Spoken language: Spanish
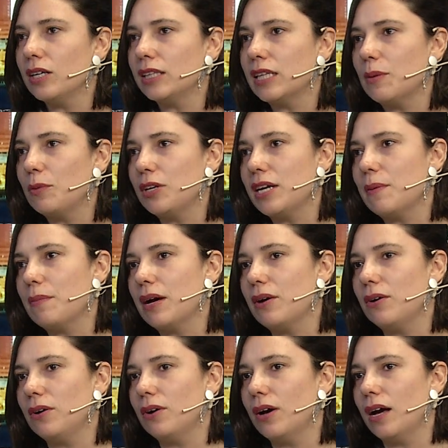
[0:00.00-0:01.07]
que estamos
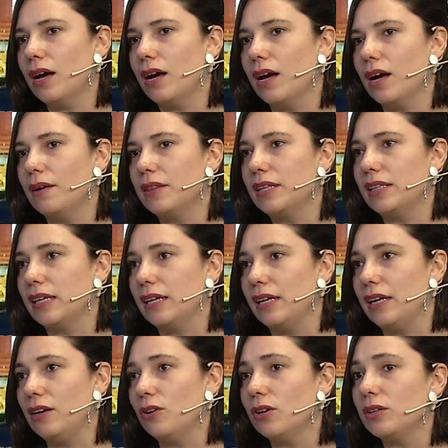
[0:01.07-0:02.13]
llamados a
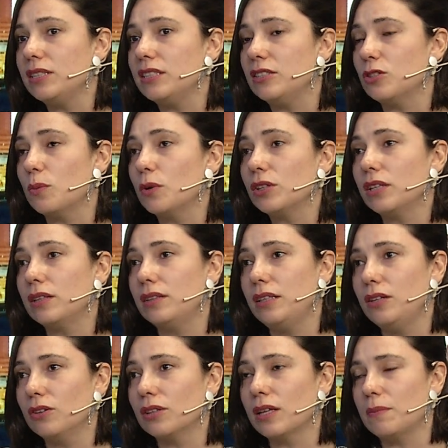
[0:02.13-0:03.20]
detenerlo y si somos
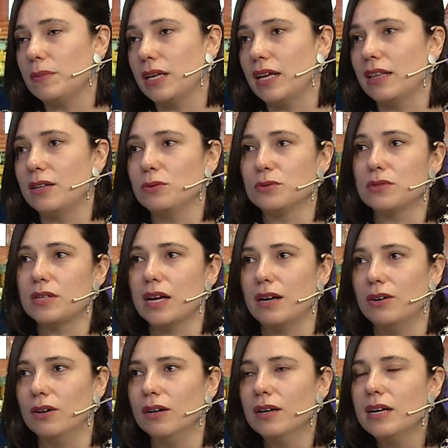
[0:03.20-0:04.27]
testigos también a
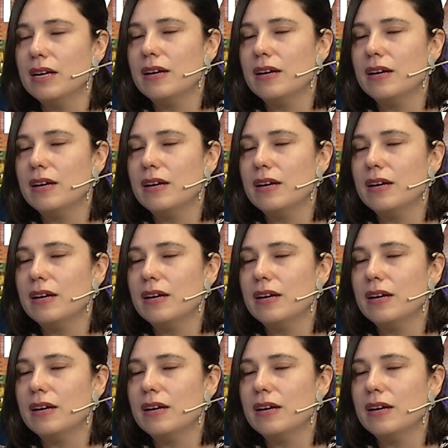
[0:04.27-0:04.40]
denunciarlo.